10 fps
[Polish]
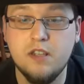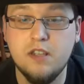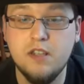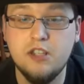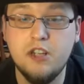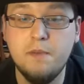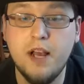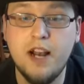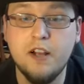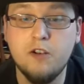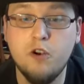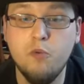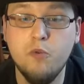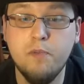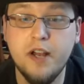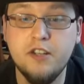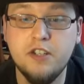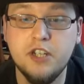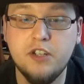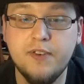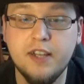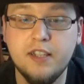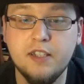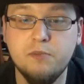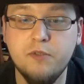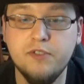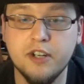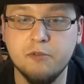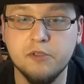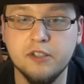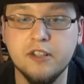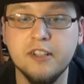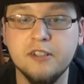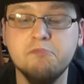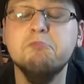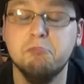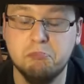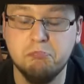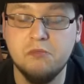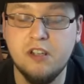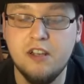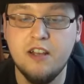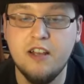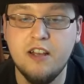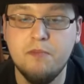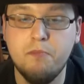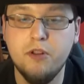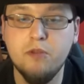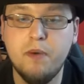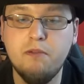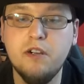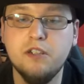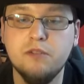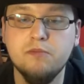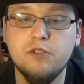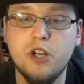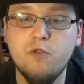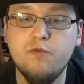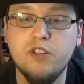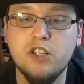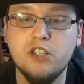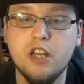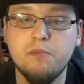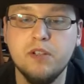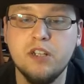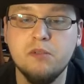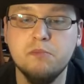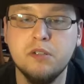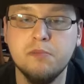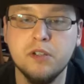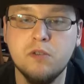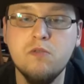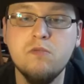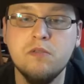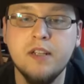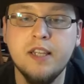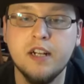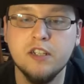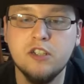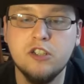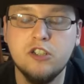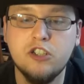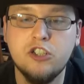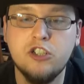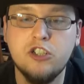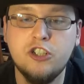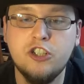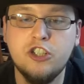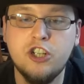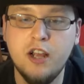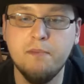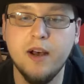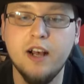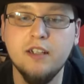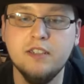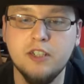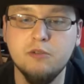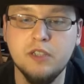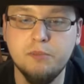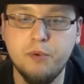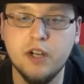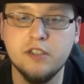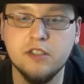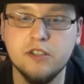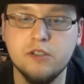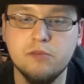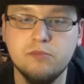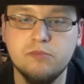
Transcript: Niech ziemia lekką mu będzie, świat jest mu wdzięczny. Podobała się wycieczka po naszym przybytku? Teraz trzeba za nią zapłacić.